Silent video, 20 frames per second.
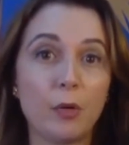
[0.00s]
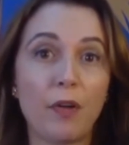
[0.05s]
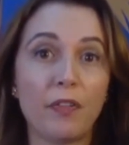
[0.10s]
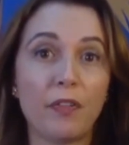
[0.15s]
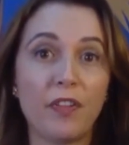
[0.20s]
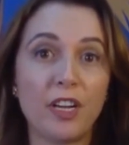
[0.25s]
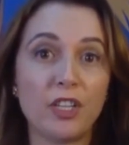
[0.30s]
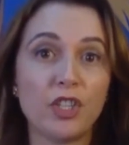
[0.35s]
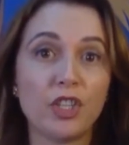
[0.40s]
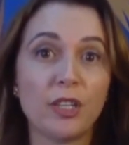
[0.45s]

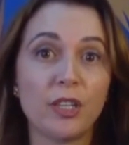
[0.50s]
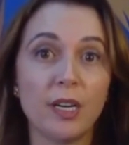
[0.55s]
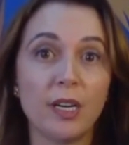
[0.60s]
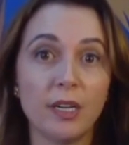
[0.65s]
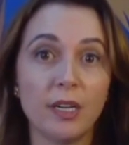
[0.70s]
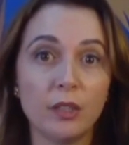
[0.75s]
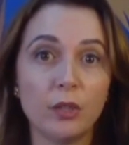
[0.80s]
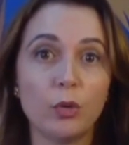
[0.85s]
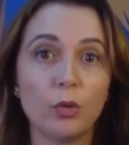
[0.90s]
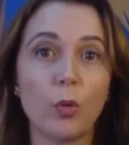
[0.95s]
para que não
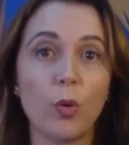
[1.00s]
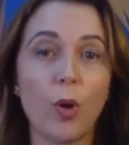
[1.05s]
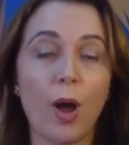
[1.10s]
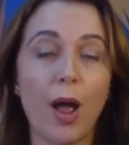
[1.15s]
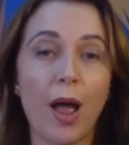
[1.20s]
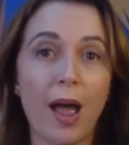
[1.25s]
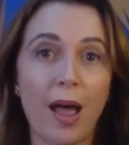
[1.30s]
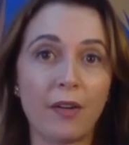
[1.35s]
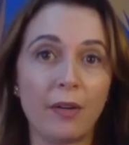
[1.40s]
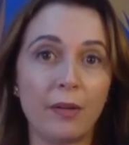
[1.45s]
afete
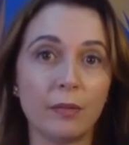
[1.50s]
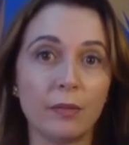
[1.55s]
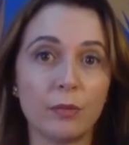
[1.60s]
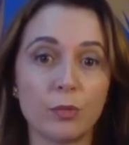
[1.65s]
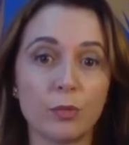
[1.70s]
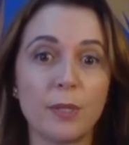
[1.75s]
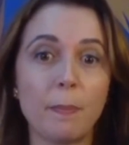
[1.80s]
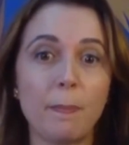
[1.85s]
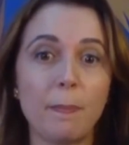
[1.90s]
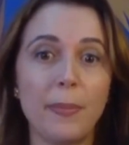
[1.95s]
tanto
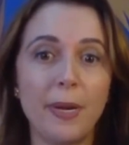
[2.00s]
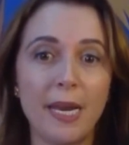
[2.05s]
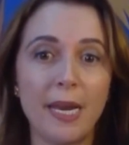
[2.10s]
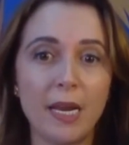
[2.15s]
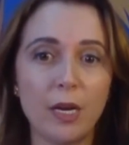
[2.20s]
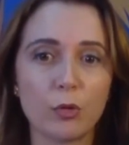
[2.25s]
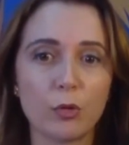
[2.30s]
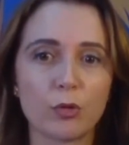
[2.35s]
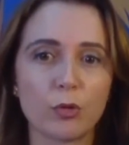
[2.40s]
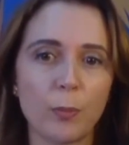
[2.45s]
a, os
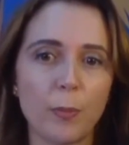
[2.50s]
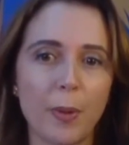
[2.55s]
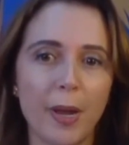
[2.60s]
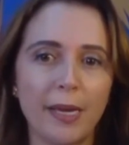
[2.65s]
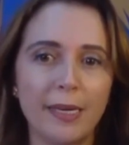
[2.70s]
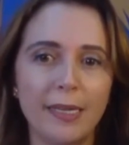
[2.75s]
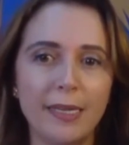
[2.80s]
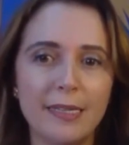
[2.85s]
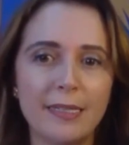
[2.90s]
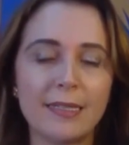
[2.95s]
empregos
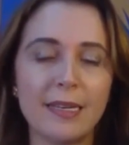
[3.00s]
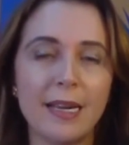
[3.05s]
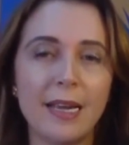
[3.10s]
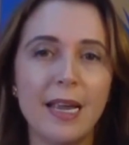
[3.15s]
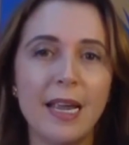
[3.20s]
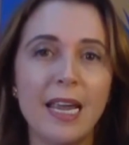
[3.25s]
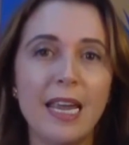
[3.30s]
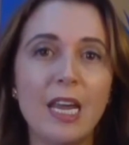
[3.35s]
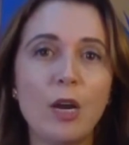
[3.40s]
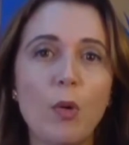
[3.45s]
no
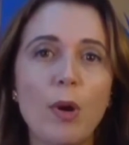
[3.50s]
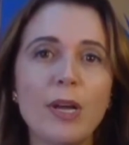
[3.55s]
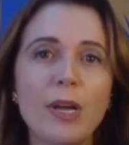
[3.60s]
país?